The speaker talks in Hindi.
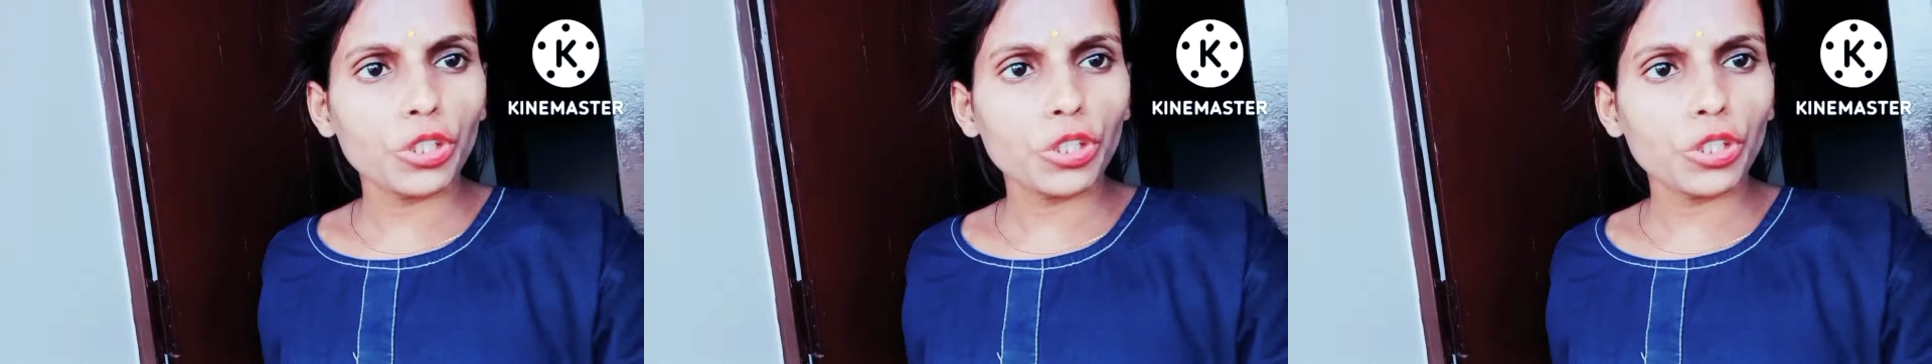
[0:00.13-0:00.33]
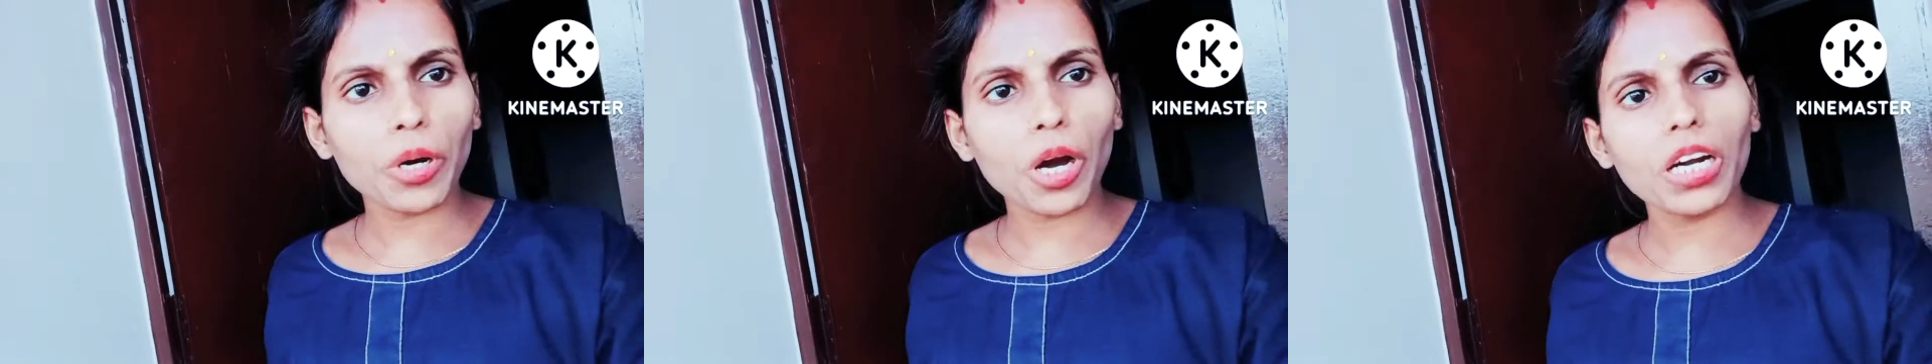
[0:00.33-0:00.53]

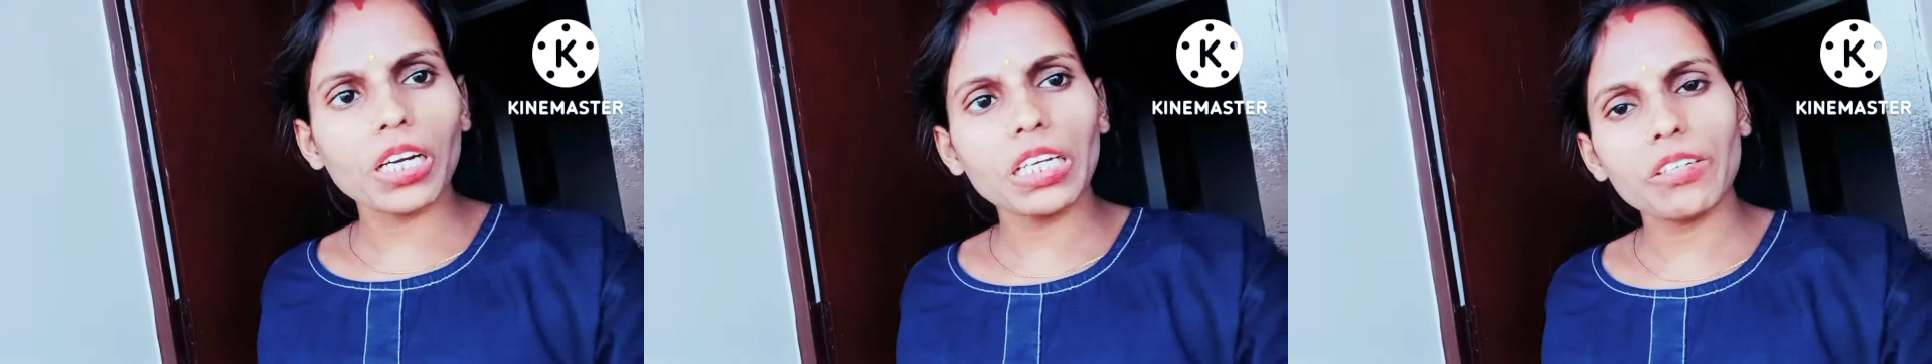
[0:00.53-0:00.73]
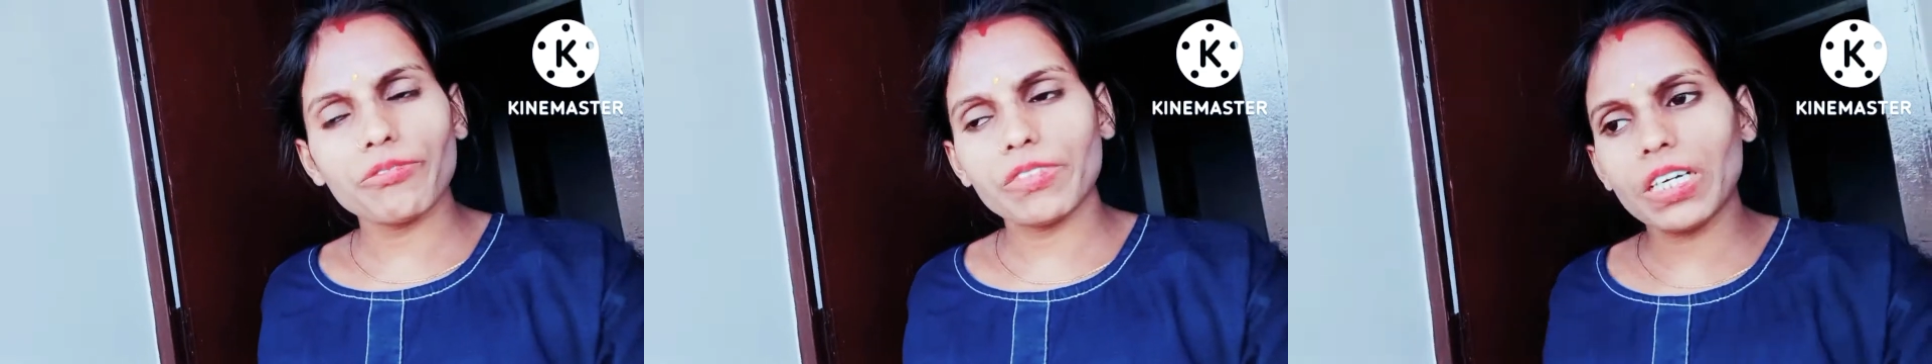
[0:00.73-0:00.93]
गुड
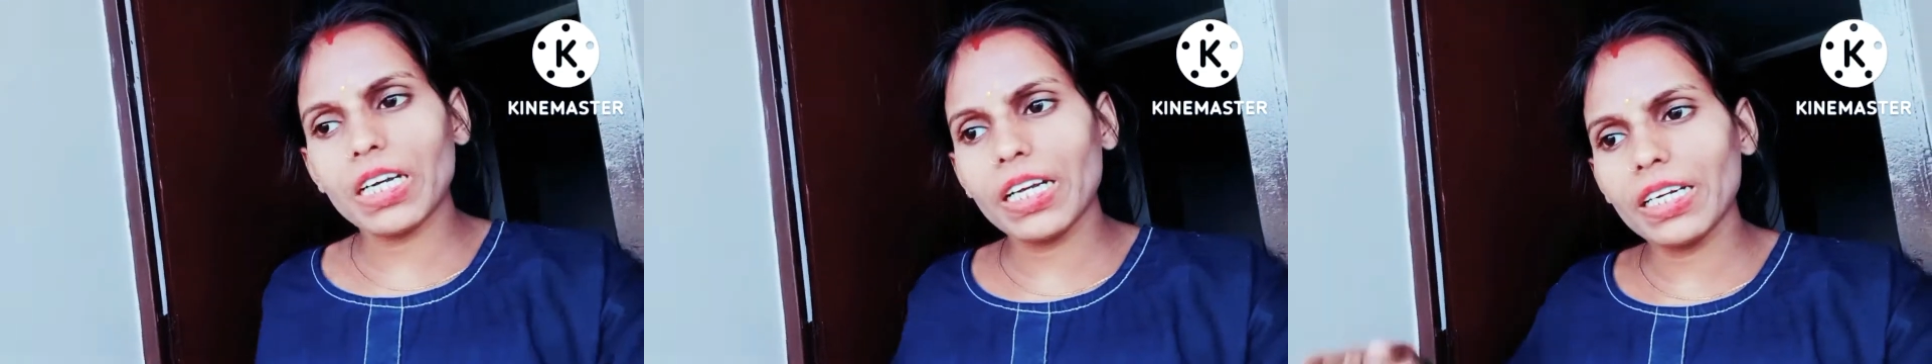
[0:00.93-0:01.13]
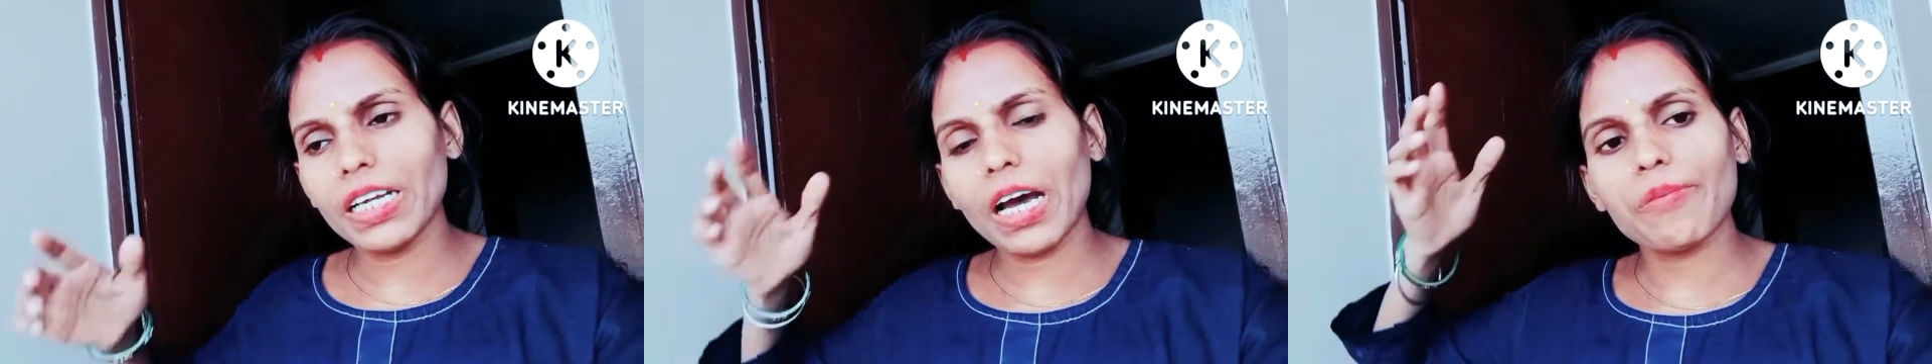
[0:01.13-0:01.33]
मॉर्निंग
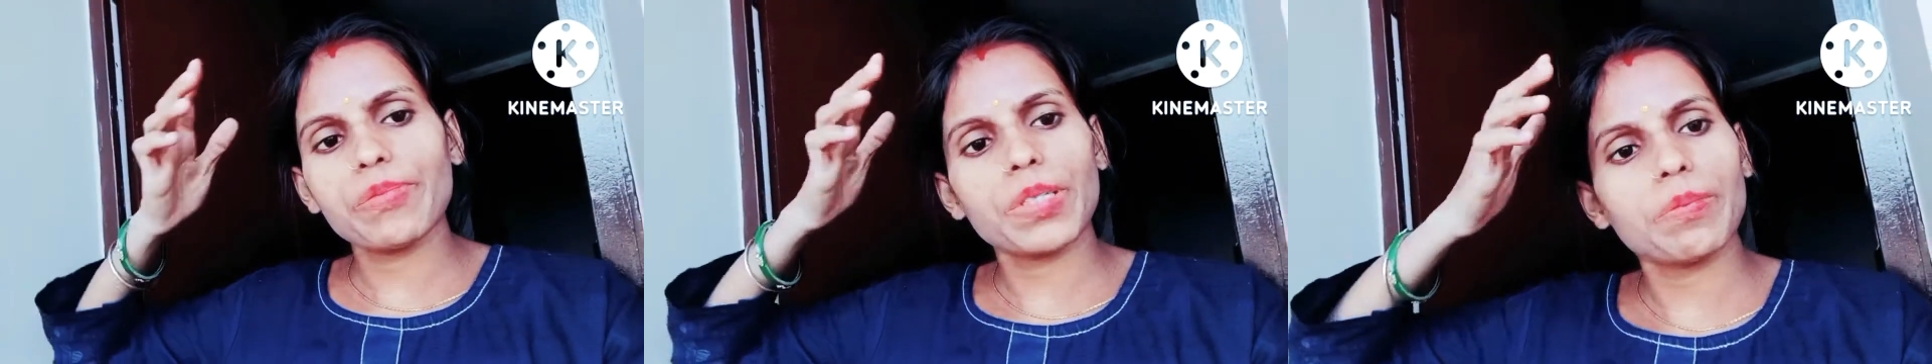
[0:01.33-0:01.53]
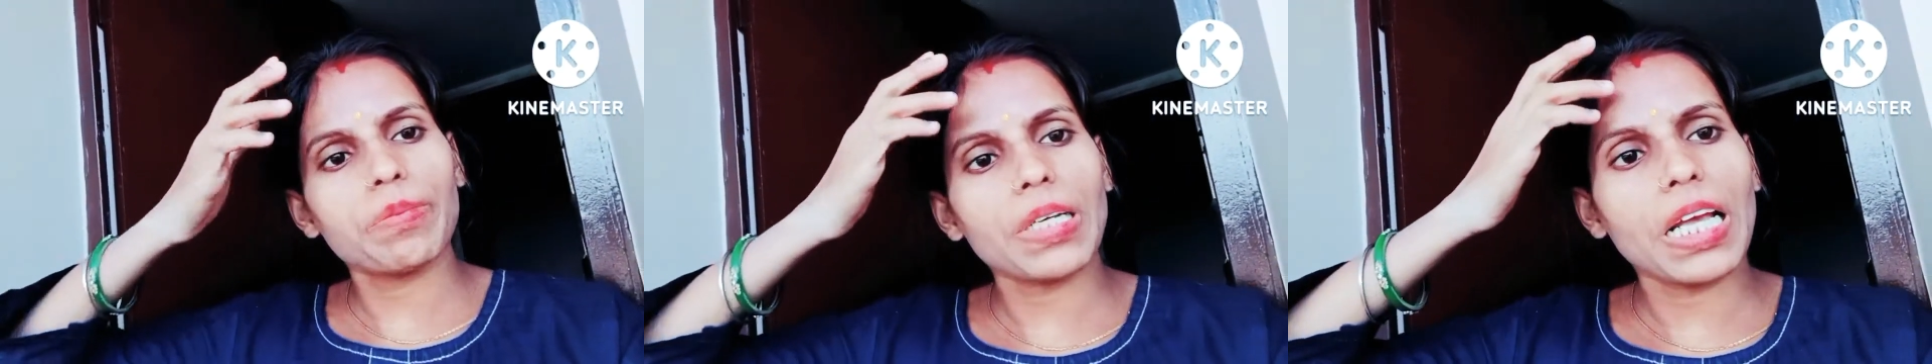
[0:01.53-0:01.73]
फ्रेंड
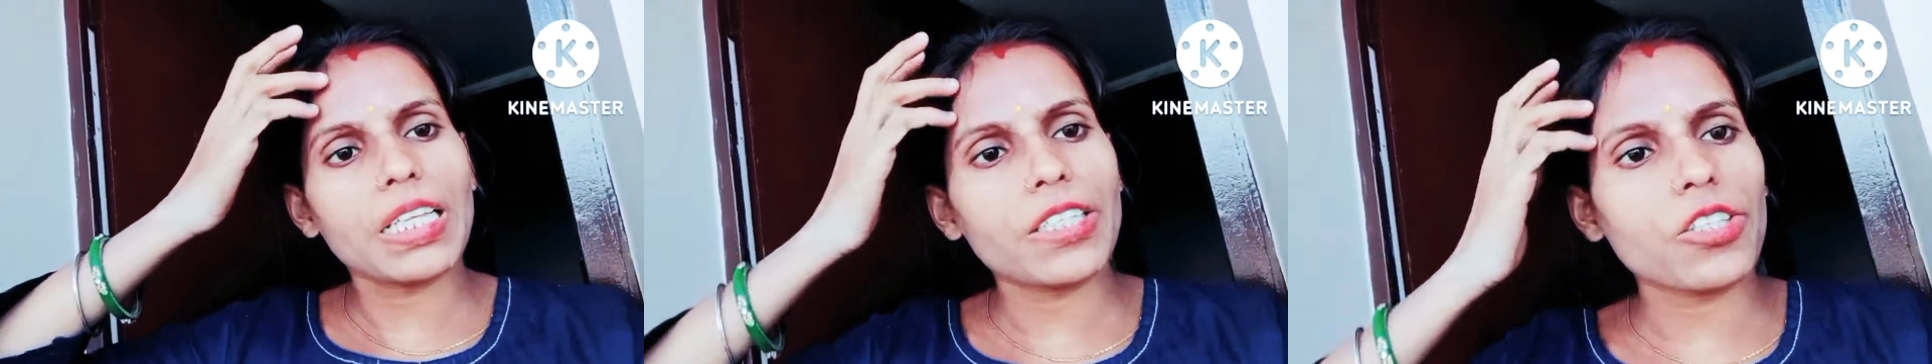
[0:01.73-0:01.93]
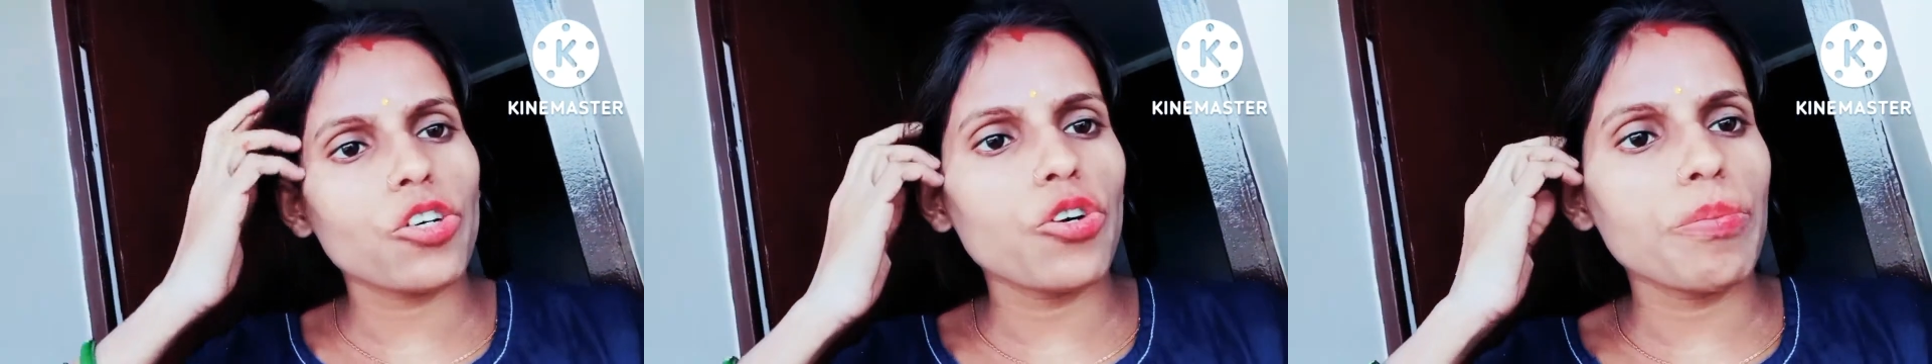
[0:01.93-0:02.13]
आप सब
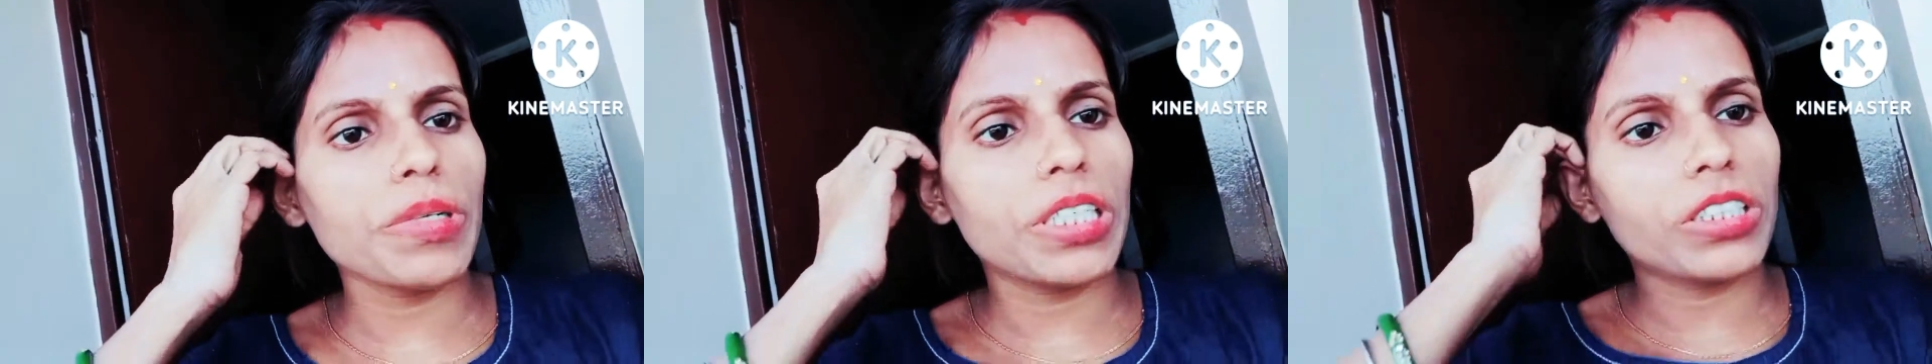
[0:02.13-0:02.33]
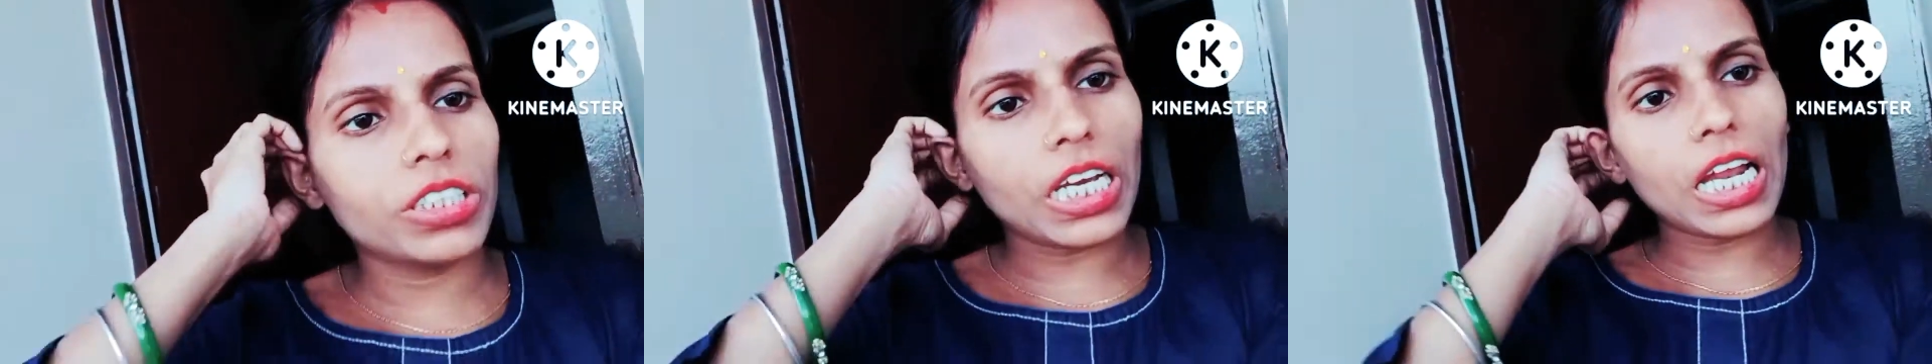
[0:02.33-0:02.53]
कैसे हो
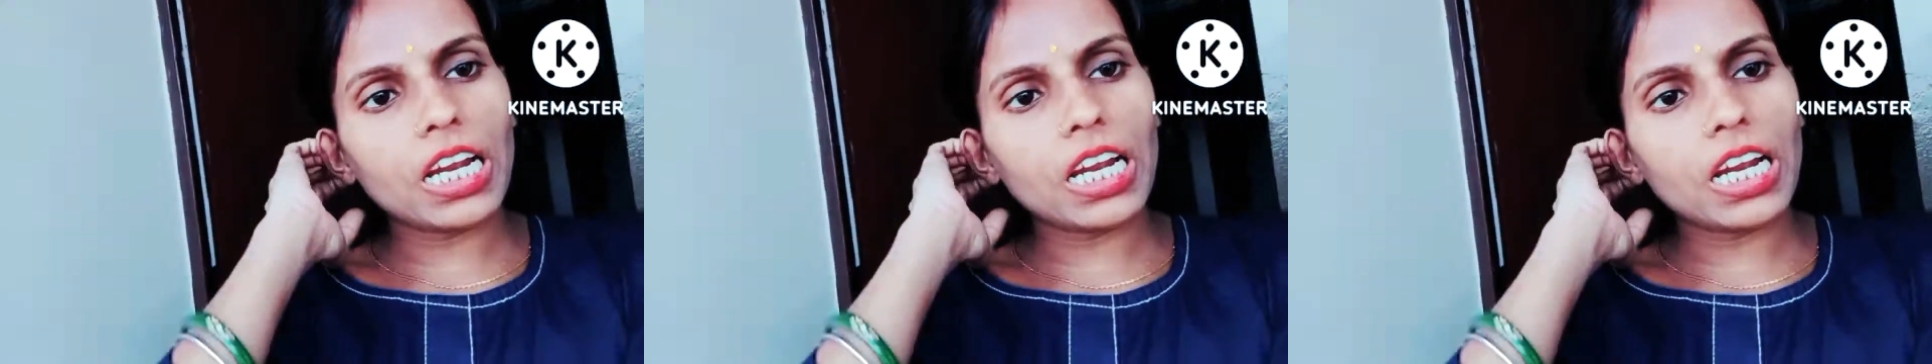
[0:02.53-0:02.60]
मेरे